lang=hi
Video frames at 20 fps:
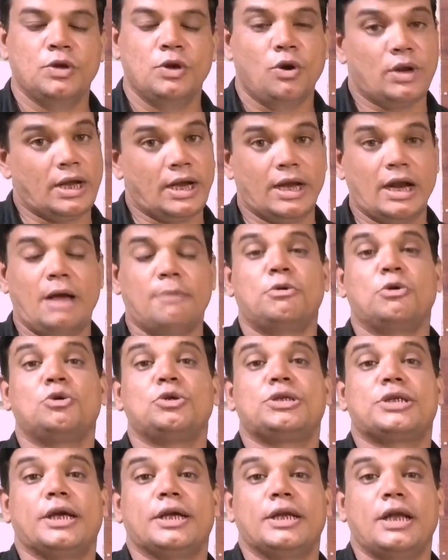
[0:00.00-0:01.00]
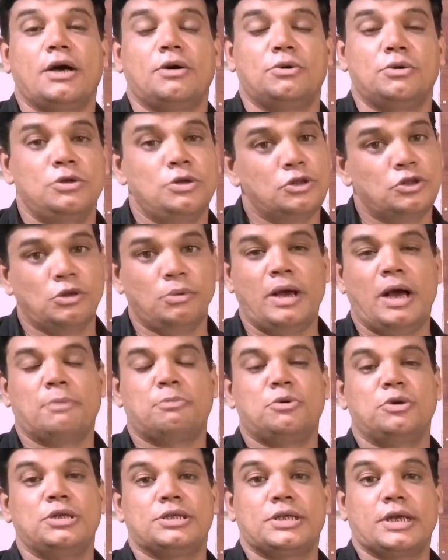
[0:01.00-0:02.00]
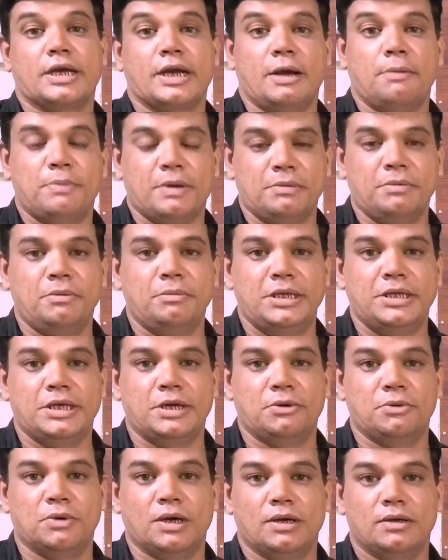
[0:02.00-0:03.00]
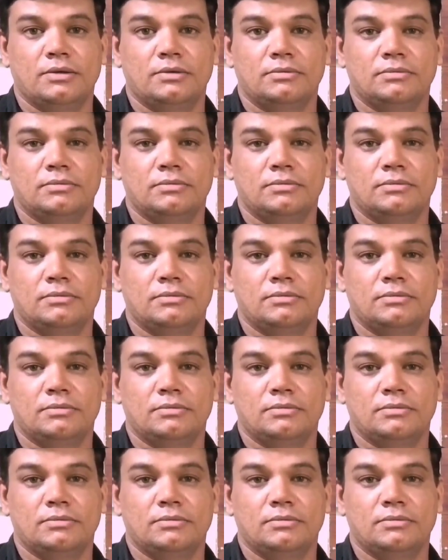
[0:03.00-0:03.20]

और अगर आपको कुछ कहना हो तो मैं आपको इंस्टाग्राम पर भी मिल जाऊंगा